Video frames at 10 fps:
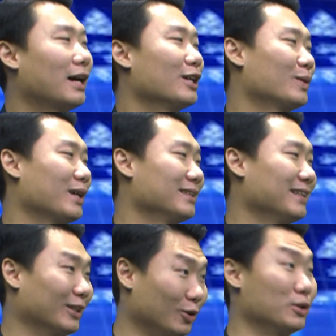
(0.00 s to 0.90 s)

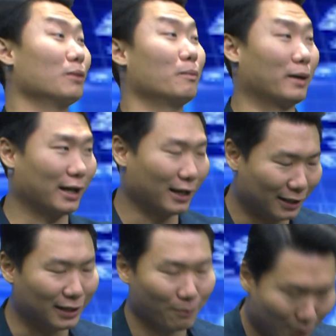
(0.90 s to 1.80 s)
asuransi itu bisa memperkaya
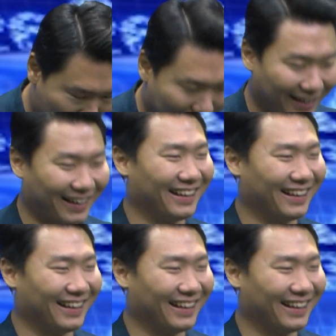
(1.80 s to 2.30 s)
diri iya, iya. bisa